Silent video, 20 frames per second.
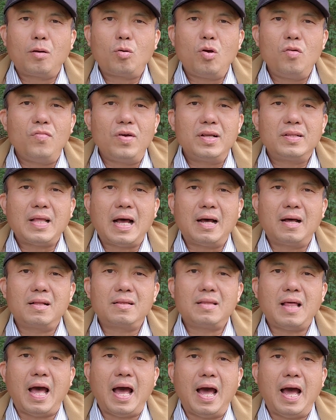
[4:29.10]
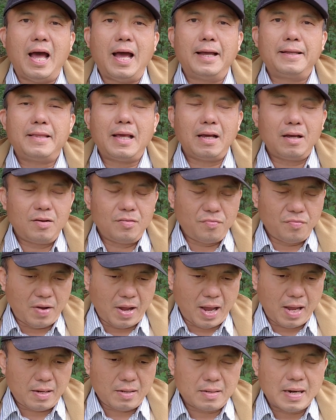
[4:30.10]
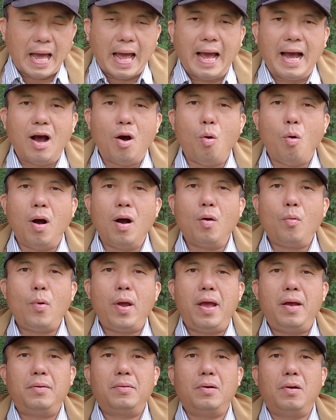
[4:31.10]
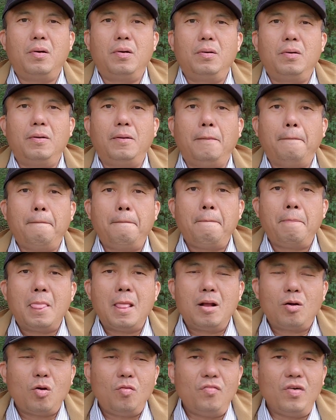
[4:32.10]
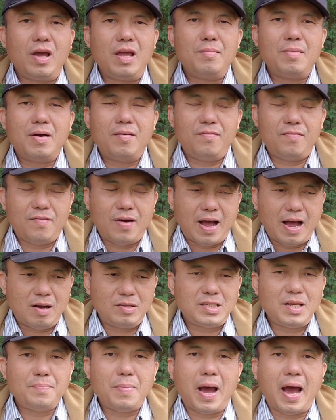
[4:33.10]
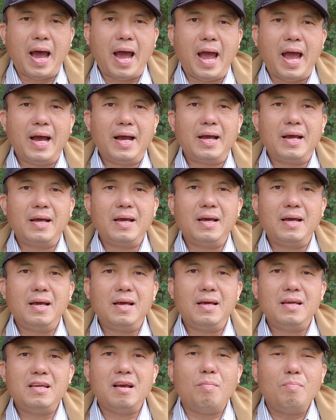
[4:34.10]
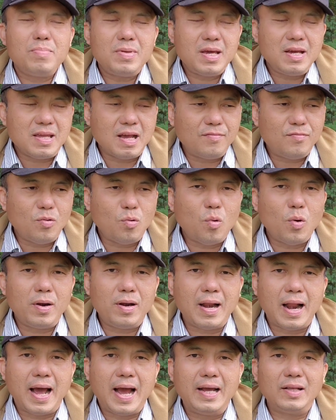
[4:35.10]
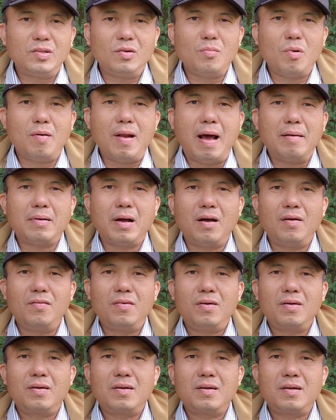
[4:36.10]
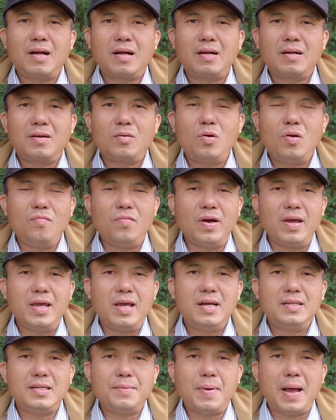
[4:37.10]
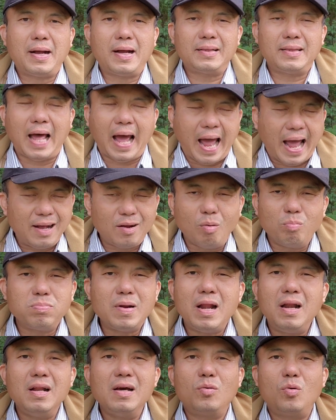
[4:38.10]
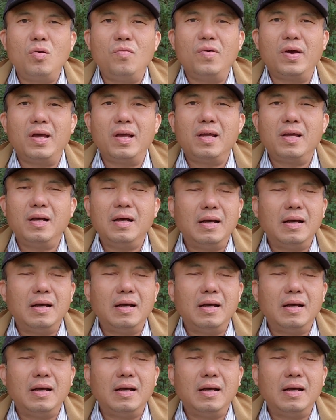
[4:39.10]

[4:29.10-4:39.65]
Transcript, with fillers: quý vị thật thà chất phát đàng hoàng quen rồi quý vị mà vào xếp hàng giống như những phụ huynh này tôi bảo đảm các quý vị xếp hàng cả tháng cũng đến lượt quý vị